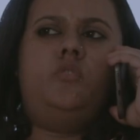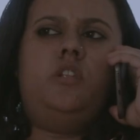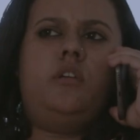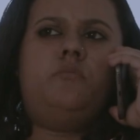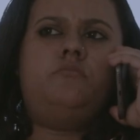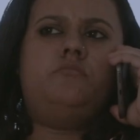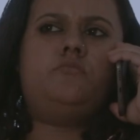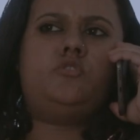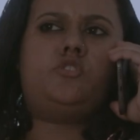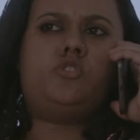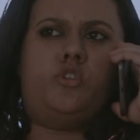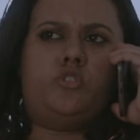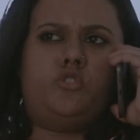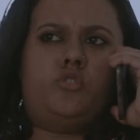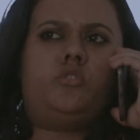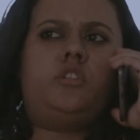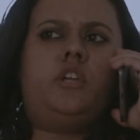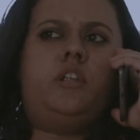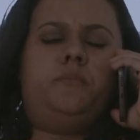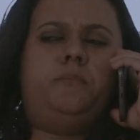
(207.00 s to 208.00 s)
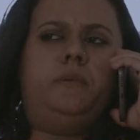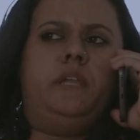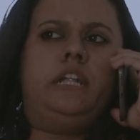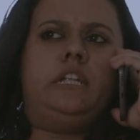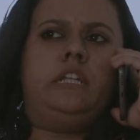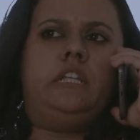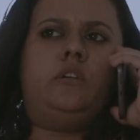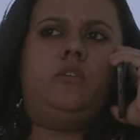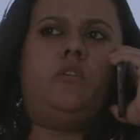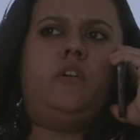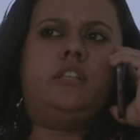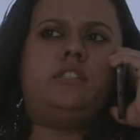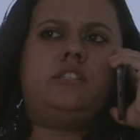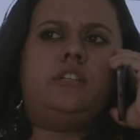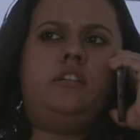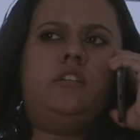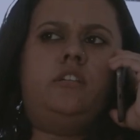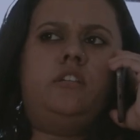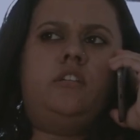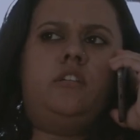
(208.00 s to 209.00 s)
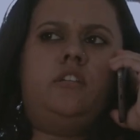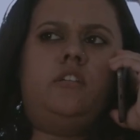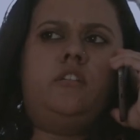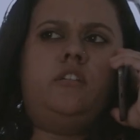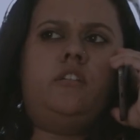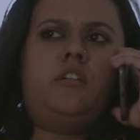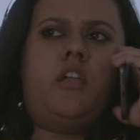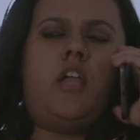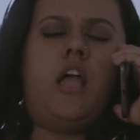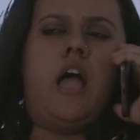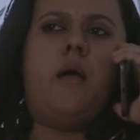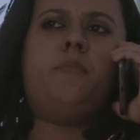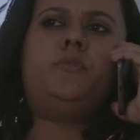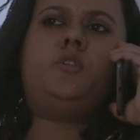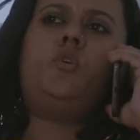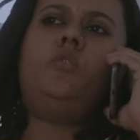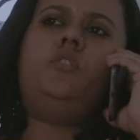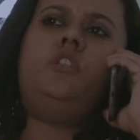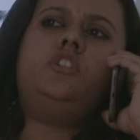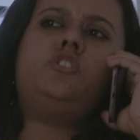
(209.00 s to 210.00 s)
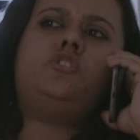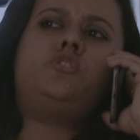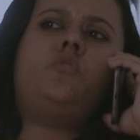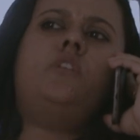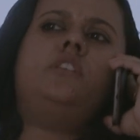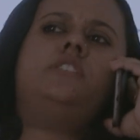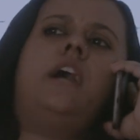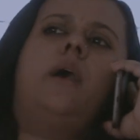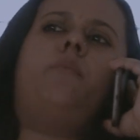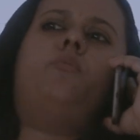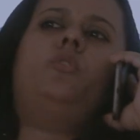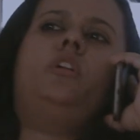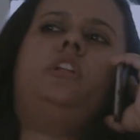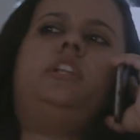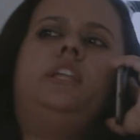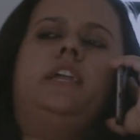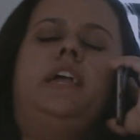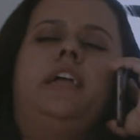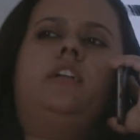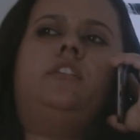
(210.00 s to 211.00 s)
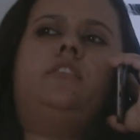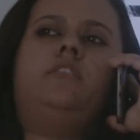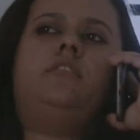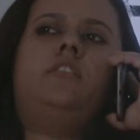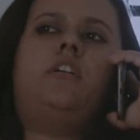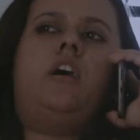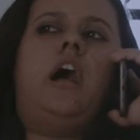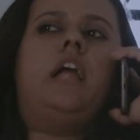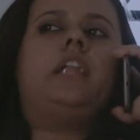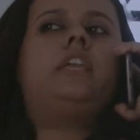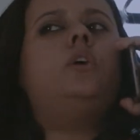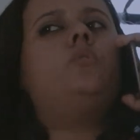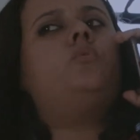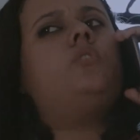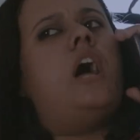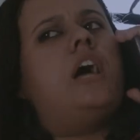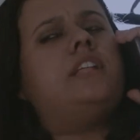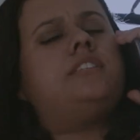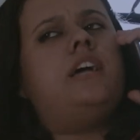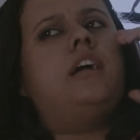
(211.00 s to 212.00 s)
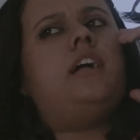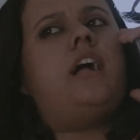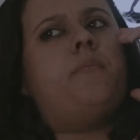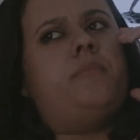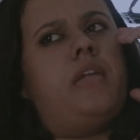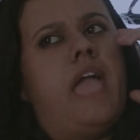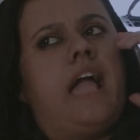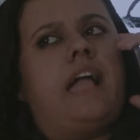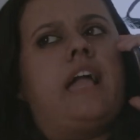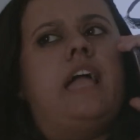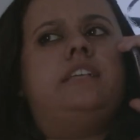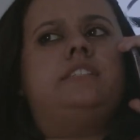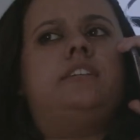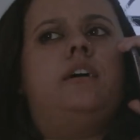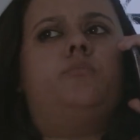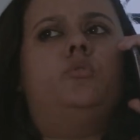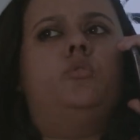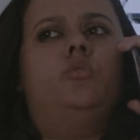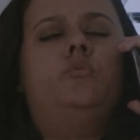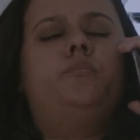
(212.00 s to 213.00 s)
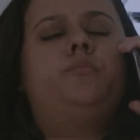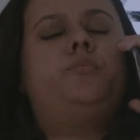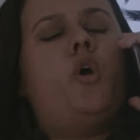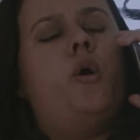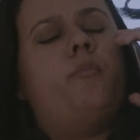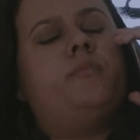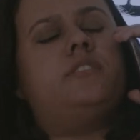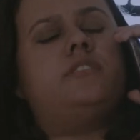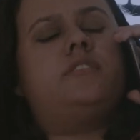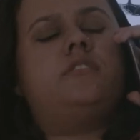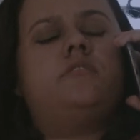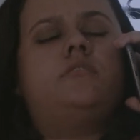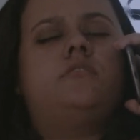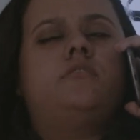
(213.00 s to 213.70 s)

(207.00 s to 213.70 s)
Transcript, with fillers: শুনলাম সংযুক্তের বিয়ে ঠিক হয়েছে আমি তখন নিশ্চয়ই যাব ইন্ডিয়া আর কেউ না যাক আমি একাই যাব প্রমিস